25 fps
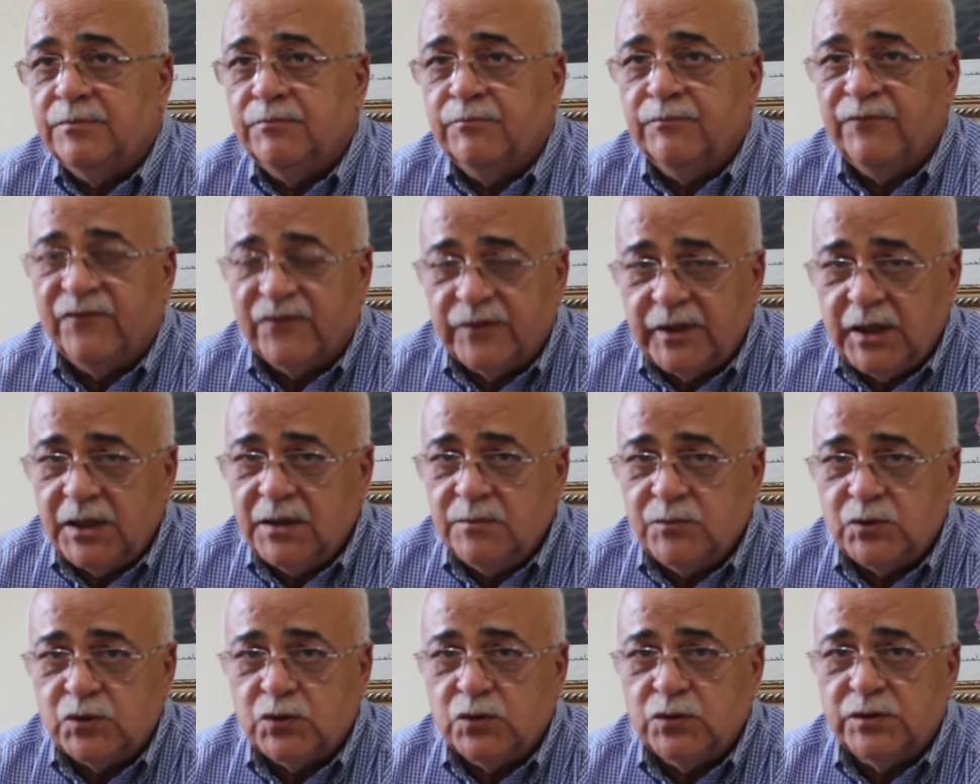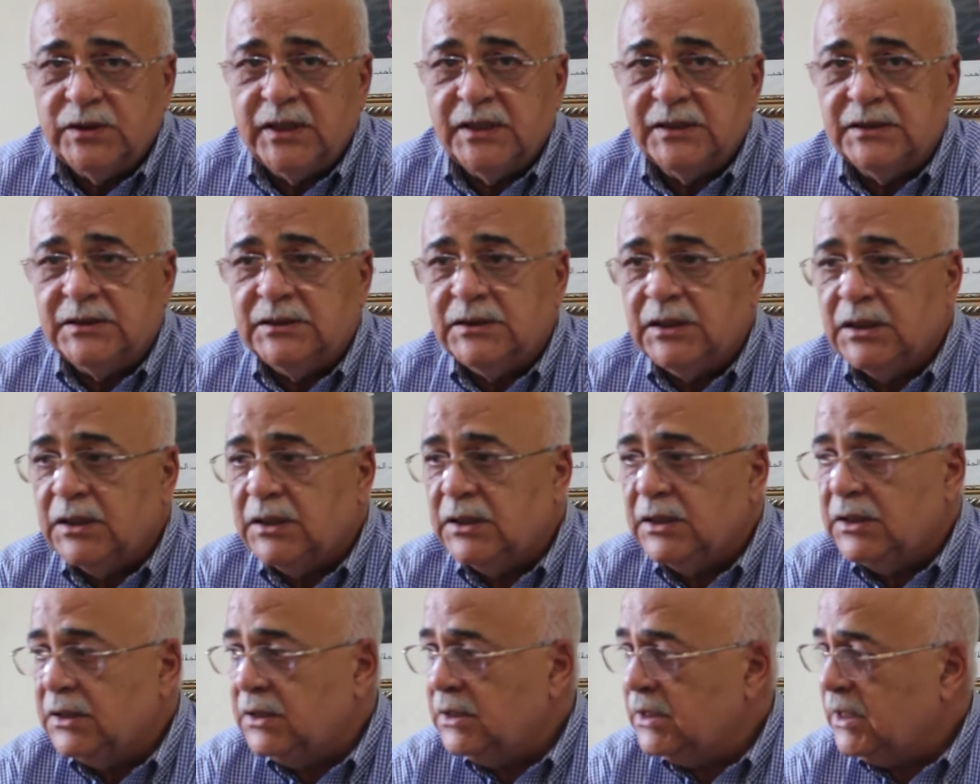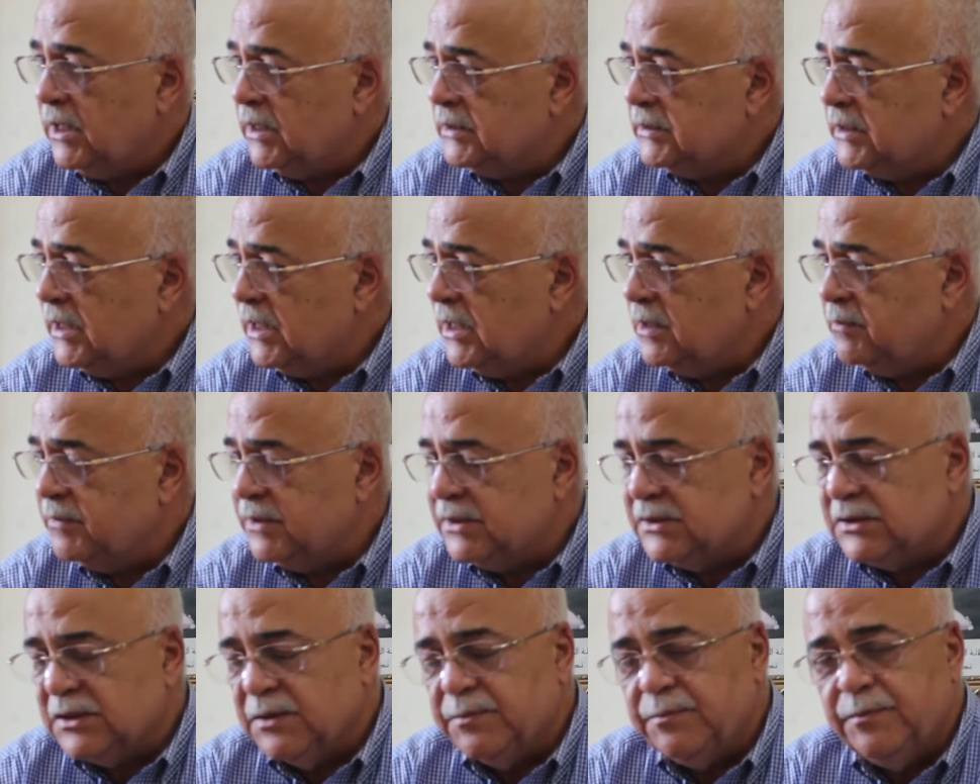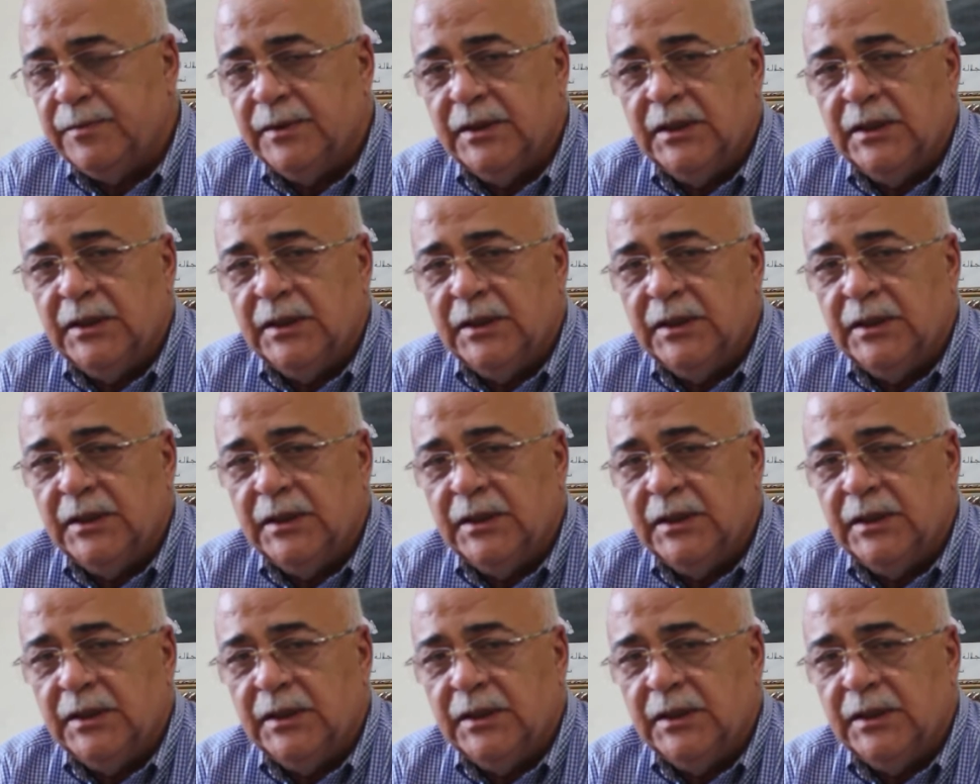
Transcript: بفضل المجهودات ديال اعضاء المكتب